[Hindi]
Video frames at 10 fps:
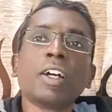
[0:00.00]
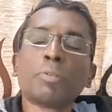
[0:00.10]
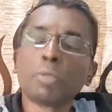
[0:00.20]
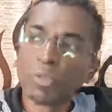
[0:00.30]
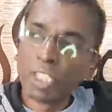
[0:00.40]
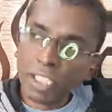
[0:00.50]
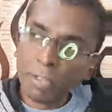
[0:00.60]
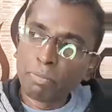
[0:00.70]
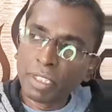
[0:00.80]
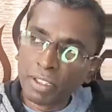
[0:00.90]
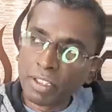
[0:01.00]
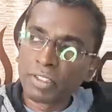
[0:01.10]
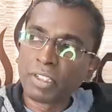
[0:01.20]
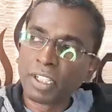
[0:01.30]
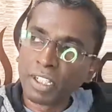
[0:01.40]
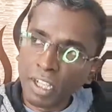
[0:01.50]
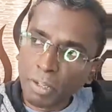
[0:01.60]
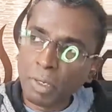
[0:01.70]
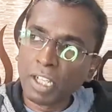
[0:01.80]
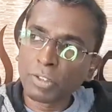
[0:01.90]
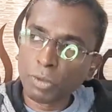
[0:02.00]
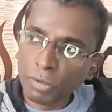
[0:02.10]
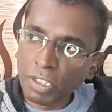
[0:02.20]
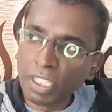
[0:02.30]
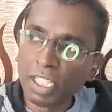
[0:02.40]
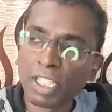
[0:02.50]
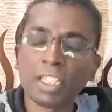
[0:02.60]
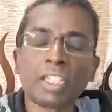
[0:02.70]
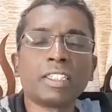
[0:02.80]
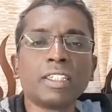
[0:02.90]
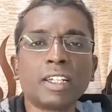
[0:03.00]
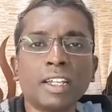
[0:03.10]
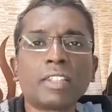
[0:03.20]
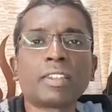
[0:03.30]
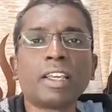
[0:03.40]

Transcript: हमको ये भीतर से एक आभास होती है कि ये गलत